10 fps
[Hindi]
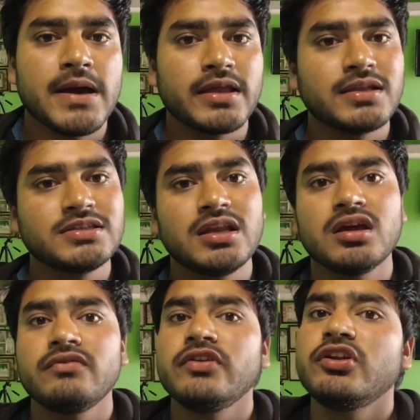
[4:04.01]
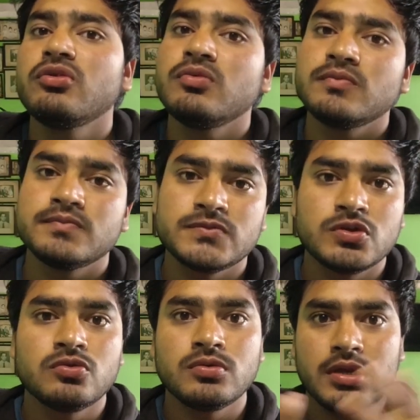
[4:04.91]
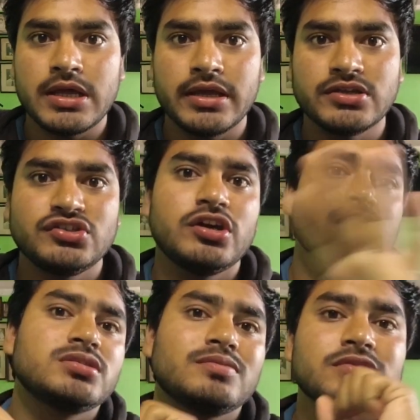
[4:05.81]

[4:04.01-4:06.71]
आगे अच्छी लगे वीडियो तो लाइक एंड शेयर एंड